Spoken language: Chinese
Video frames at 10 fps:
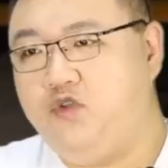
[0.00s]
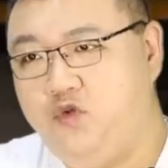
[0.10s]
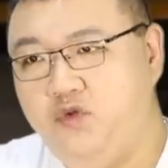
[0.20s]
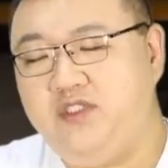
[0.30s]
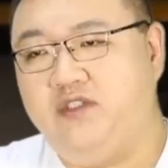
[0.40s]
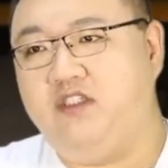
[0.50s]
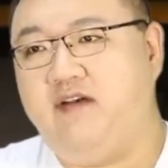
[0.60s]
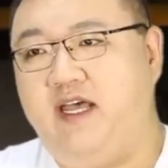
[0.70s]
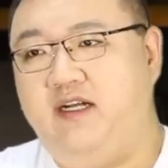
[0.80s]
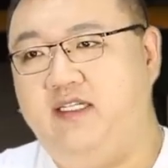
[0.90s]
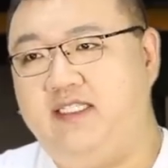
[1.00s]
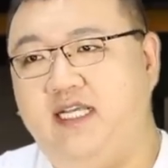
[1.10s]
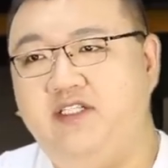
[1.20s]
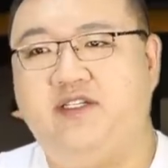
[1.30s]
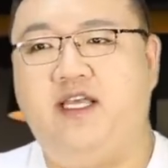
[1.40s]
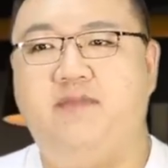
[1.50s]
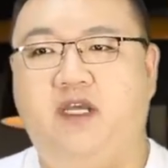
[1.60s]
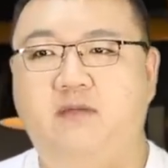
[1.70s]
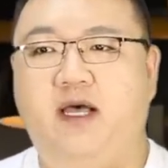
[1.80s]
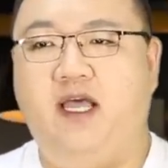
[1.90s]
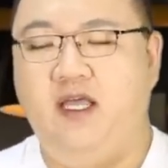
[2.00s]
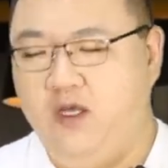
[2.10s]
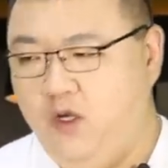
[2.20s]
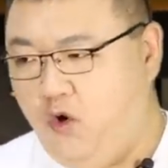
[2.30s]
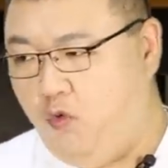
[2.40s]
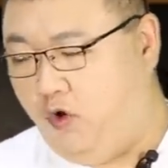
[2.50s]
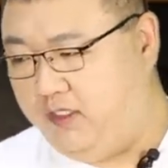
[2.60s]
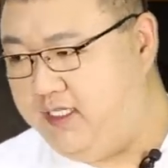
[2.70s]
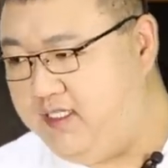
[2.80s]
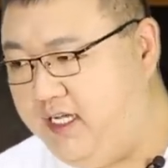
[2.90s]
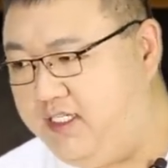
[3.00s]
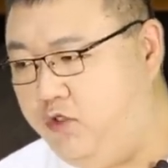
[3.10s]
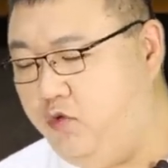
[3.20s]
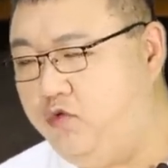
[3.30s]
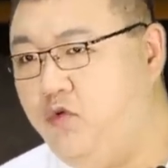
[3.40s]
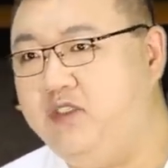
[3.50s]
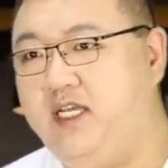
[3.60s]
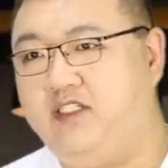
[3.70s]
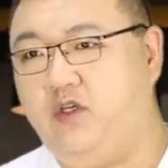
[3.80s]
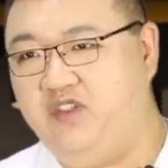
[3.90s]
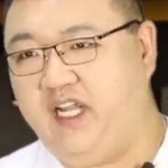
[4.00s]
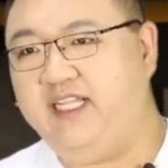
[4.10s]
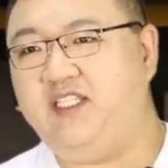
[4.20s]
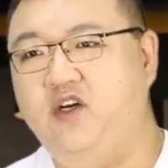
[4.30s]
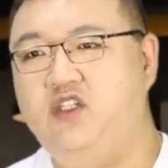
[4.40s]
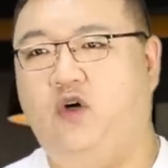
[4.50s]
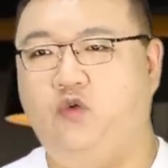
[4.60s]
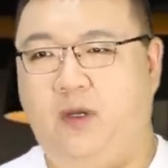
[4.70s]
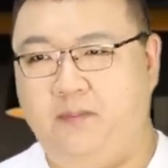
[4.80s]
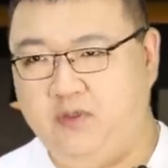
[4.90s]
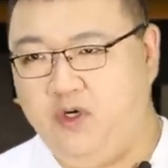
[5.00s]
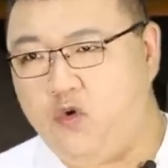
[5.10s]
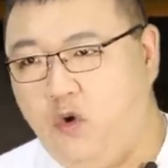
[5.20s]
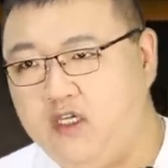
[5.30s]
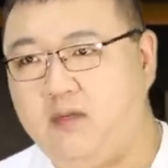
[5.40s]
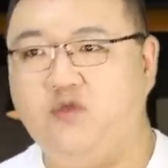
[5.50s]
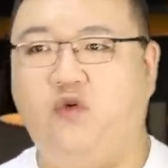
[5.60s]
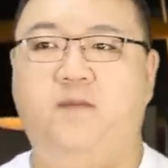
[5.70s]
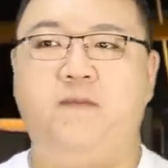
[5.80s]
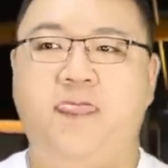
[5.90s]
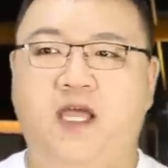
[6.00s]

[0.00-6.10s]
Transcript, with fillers: 除此之外，这嘉庆也明白，我现在这种东西啊叫雷霆手段，不能光这么做。